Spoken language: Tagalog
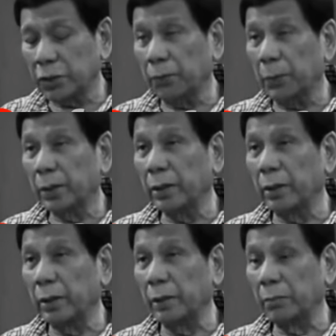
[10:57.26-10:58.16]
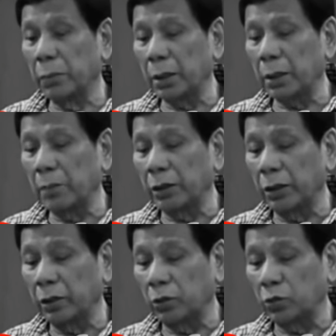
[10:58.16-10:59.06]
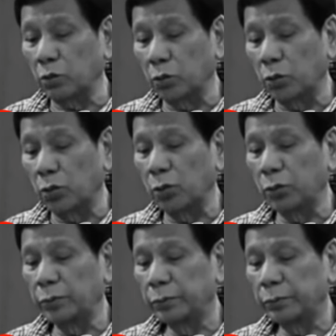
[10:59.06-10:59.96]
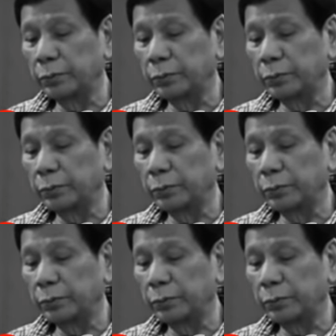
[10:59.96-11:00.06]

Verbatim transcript: kasi pag hindi baka maging totoo